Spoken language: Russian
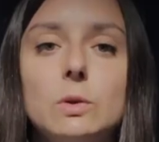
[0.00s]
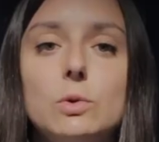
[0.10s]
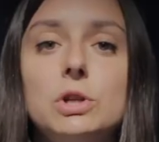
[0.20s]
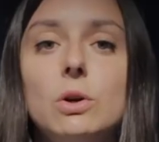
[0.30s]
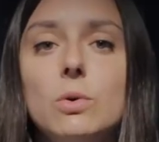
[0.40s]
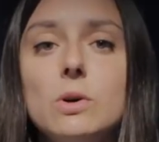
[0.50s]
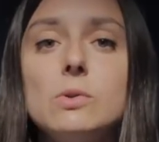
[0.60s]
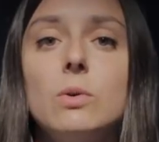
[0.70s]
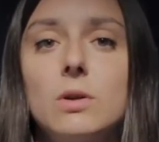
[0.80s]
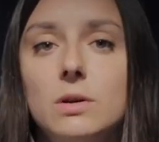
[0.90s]
случае
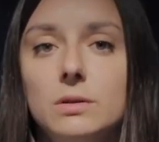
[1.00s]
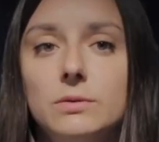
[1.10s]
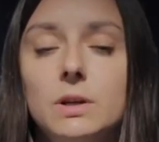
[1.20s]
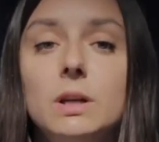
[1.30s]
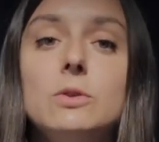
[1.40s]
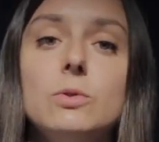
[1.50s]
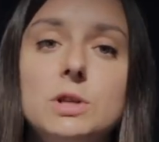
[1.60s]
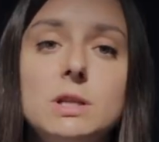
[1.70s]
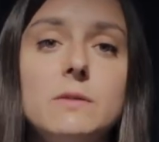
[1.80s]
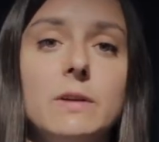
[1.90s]
госорганов
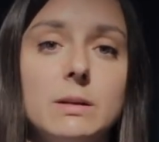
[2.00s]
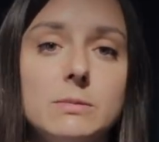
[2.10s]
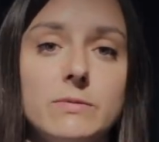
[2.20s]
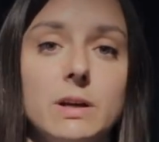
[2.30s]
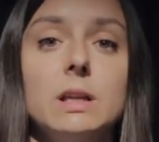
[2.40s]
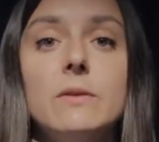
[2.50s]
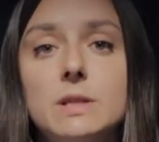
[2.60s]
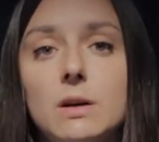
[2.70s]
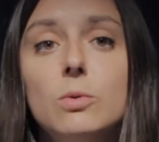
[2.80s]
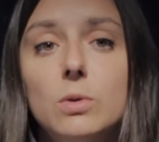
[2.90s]
изучите ведомства на
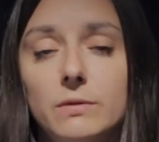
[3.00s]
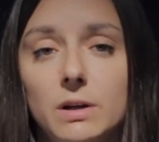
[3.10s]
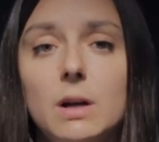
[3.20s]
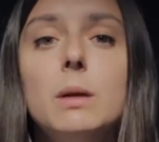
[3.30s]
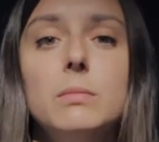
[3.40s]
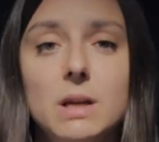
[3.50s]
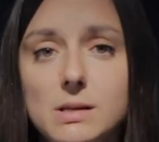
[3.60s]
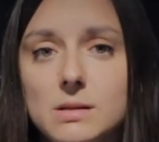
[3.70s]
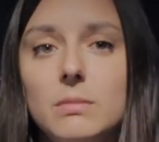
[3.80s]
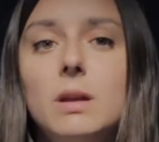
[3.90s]
всех уровнях –
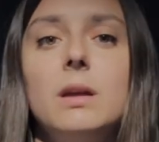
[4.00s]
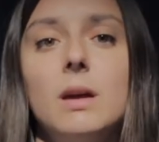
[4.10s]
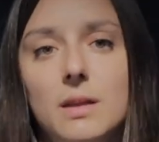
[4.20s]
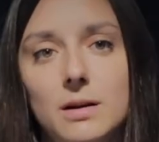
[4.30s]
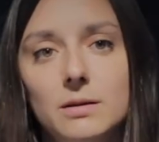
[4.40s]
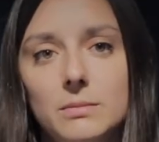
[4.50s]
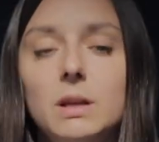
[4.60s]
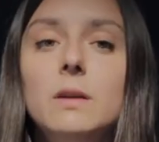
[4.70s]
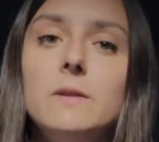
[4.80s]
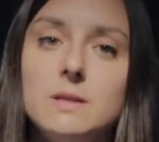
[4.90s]
местном, региональном
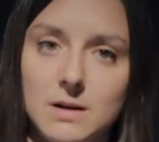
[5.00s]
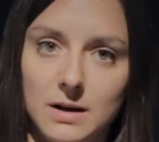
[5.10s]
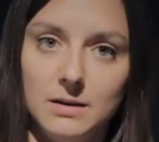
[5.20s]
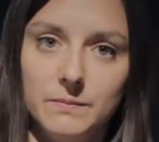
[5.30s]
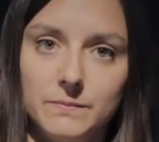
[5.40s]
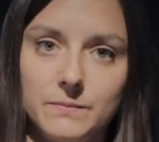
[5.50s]
и федеральном.